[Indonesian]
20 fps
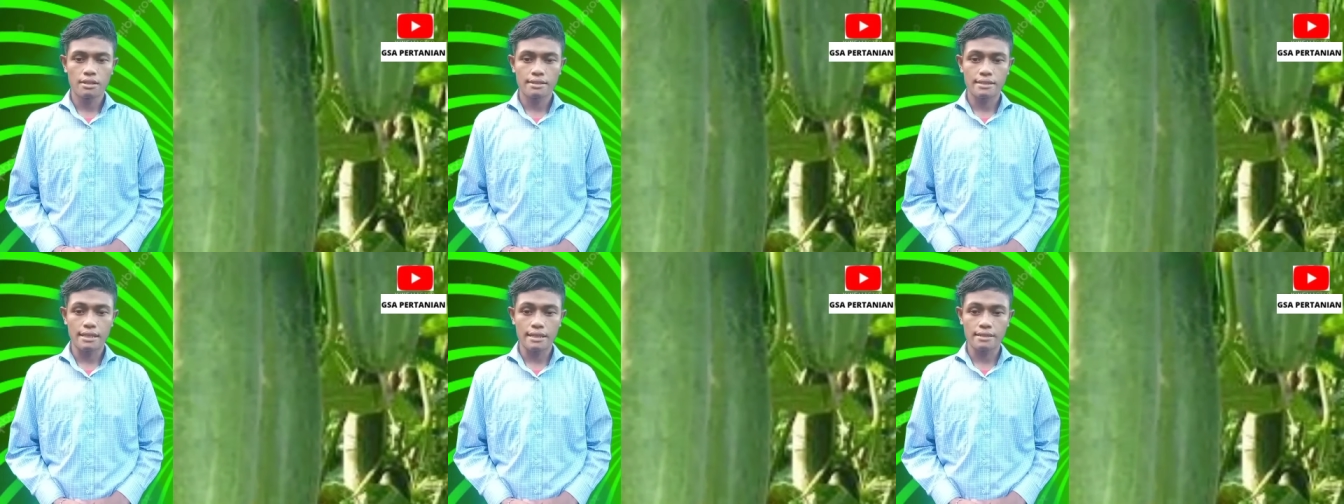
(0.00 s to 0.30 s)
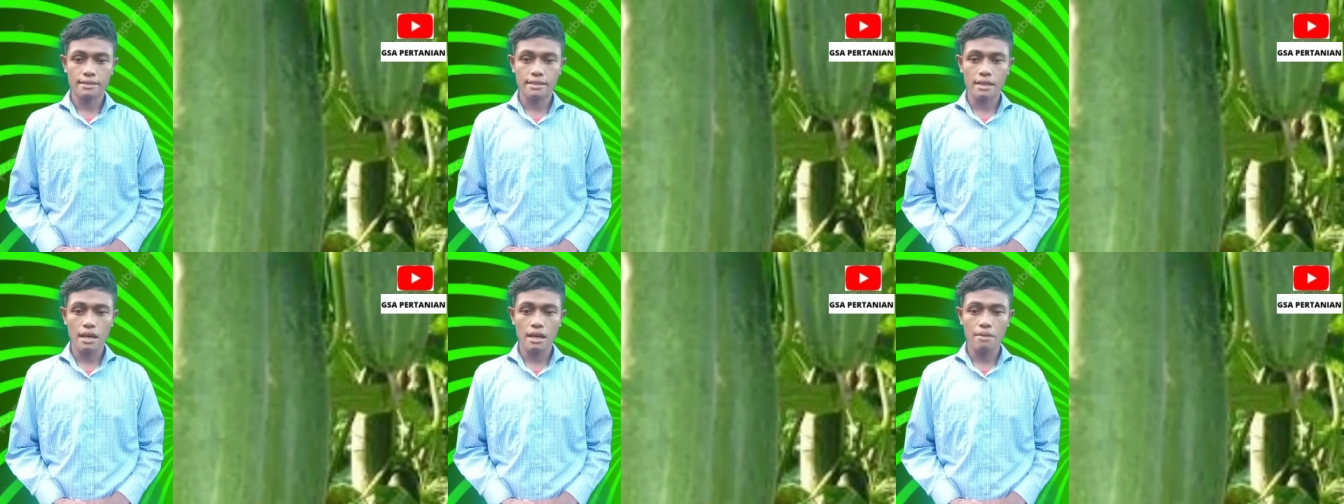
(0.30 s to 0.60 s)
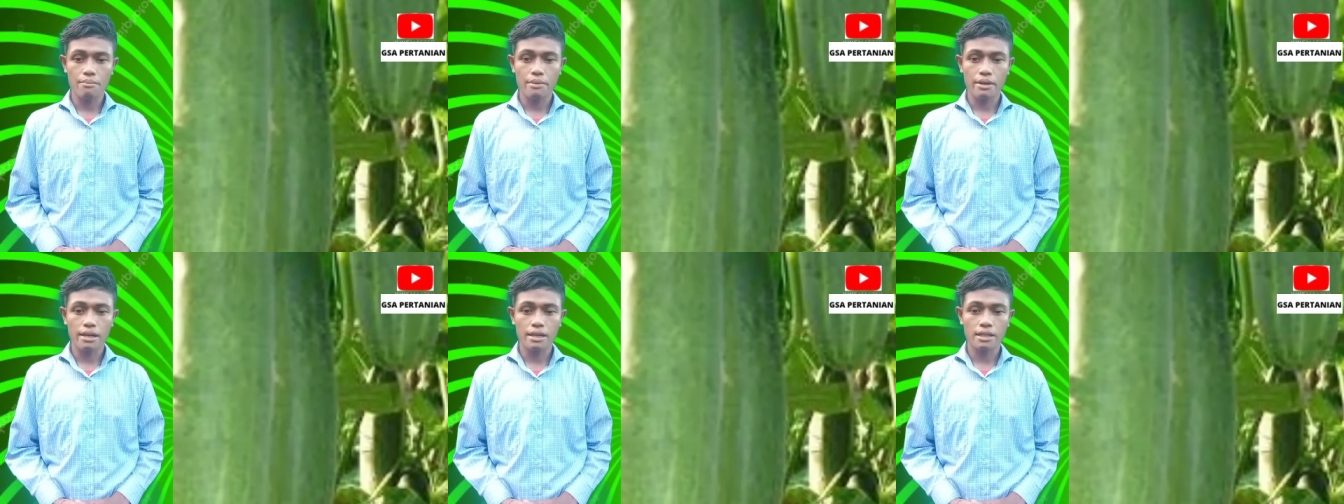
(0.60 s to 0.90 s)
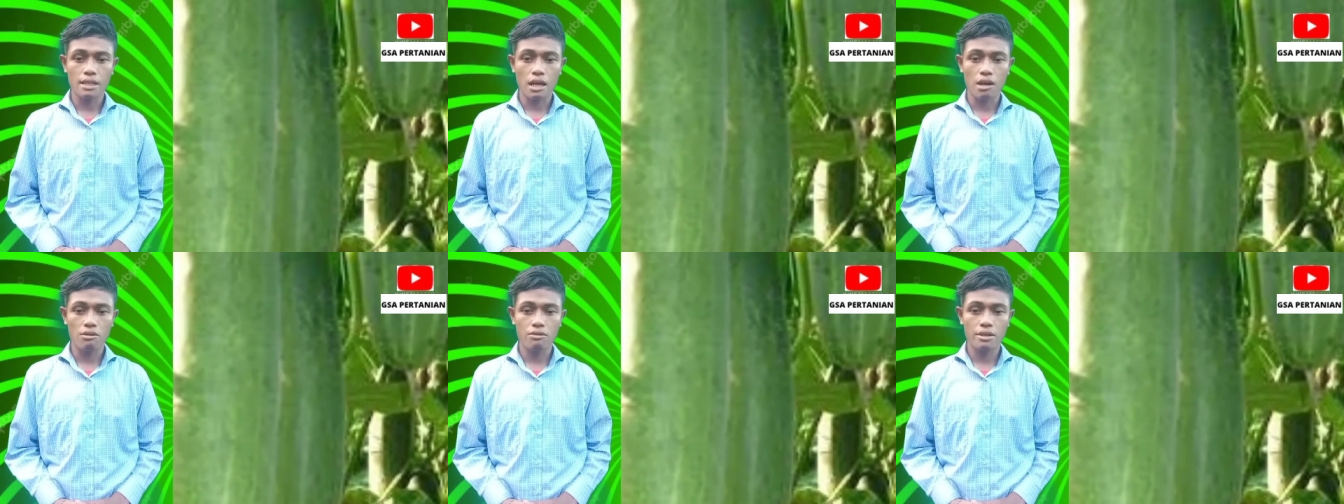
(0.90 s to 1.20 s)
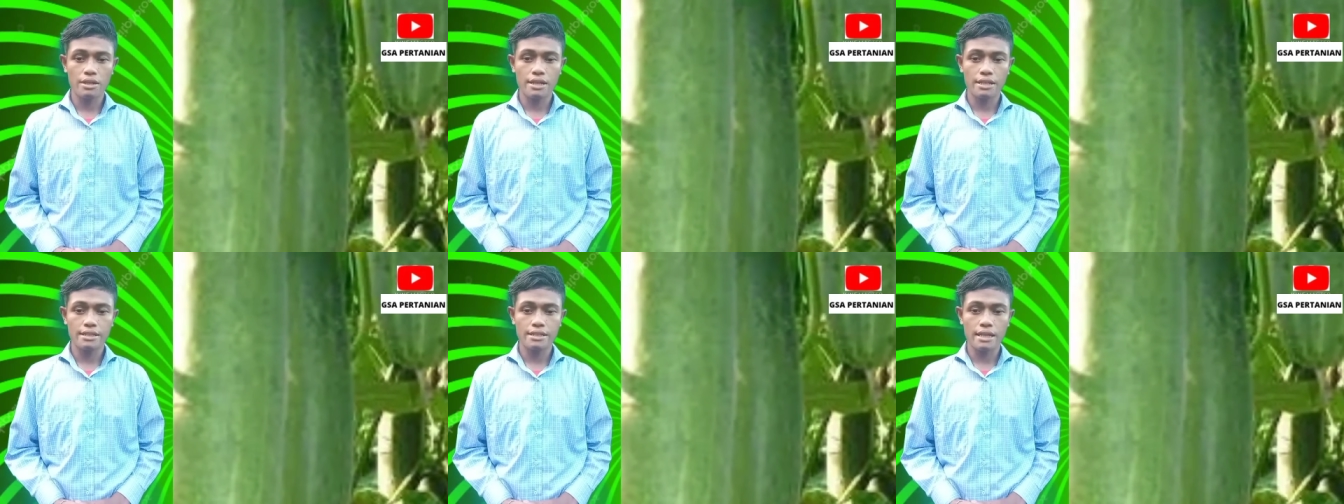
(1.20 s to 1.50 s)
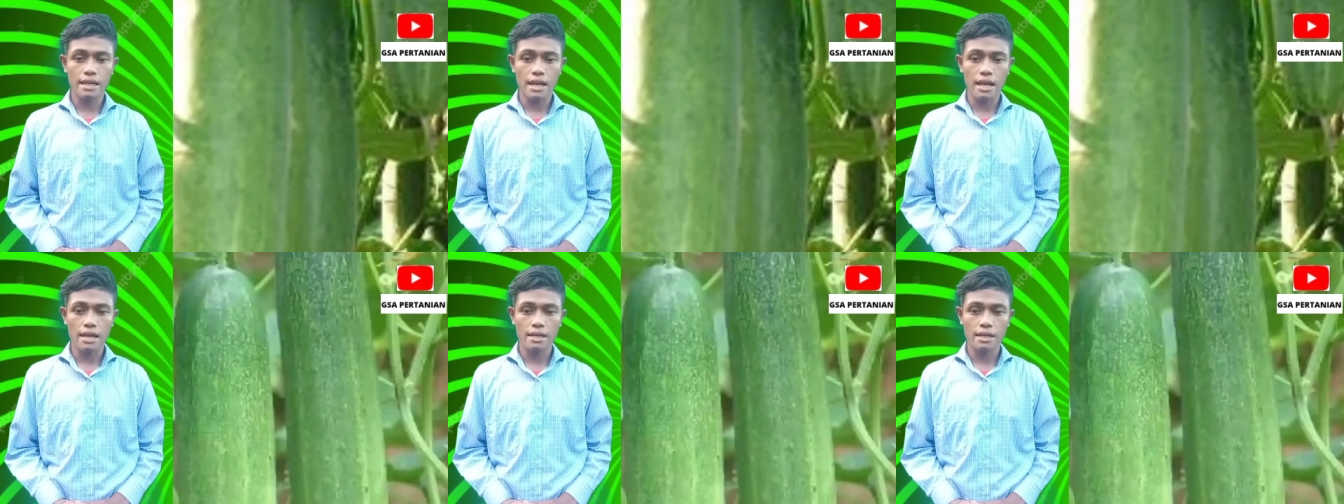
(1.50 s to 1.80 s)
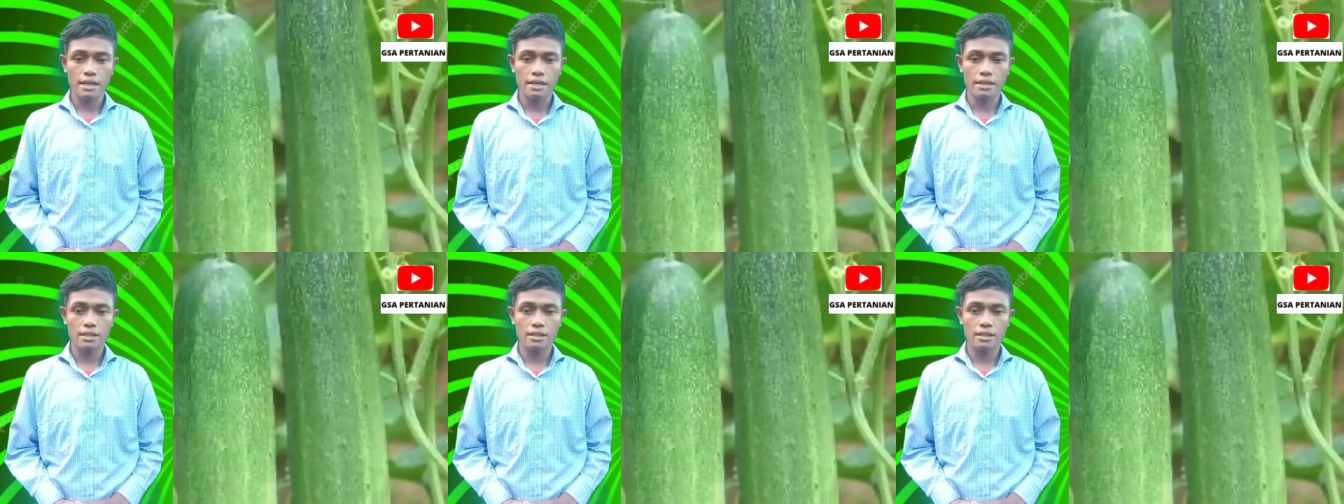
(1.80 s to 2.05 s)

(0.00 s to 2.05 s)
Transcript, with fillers: serta mengetahui gejala yang